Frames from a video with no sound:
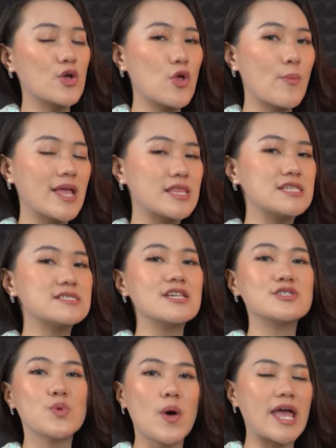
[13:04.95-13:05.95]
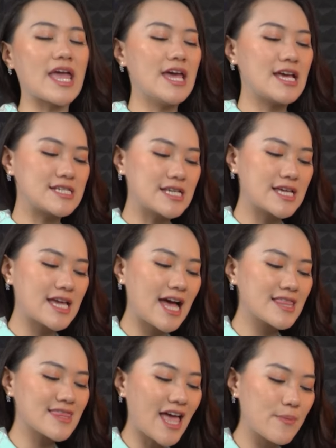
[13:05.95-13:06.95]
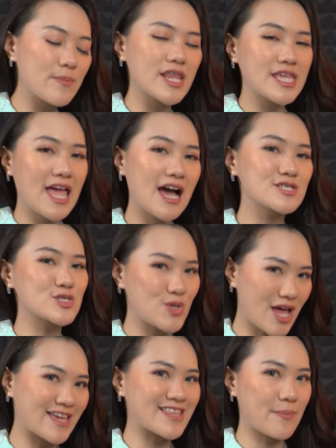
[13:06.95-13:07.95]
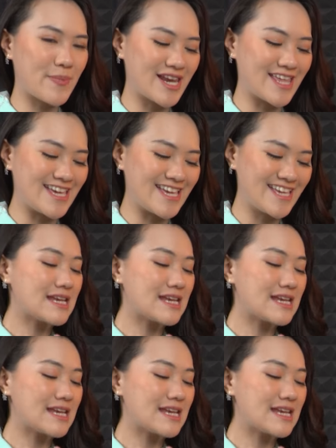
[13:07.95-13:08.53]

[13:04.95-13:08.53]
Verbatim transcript: otomatis sesuai dengan timer yang sudah kita pilih.